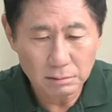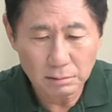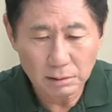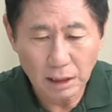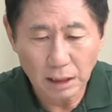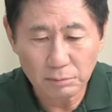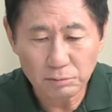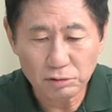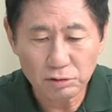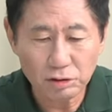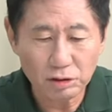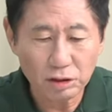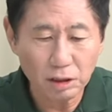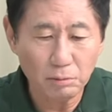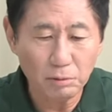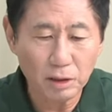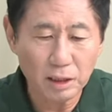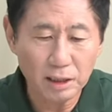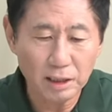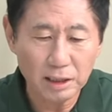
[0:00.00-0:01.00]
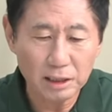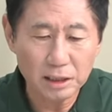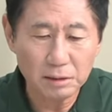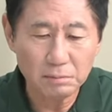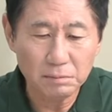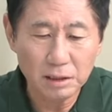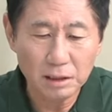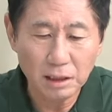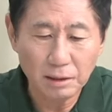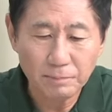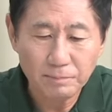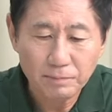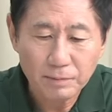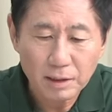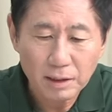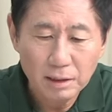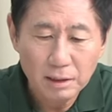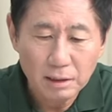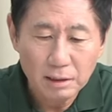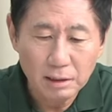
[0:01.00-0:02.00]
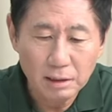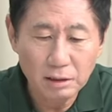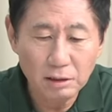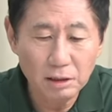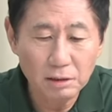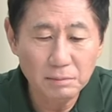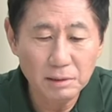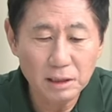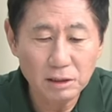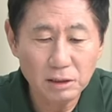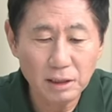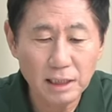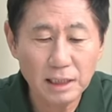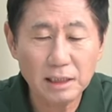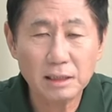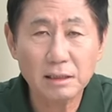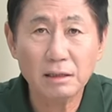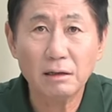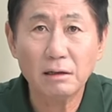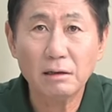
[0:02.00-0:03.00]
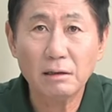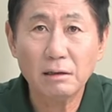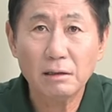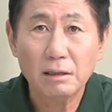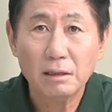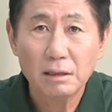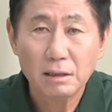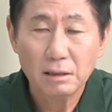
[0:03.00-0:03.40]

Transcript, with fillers: 다음 순서 넘어가겠습니다. 리얼미터에서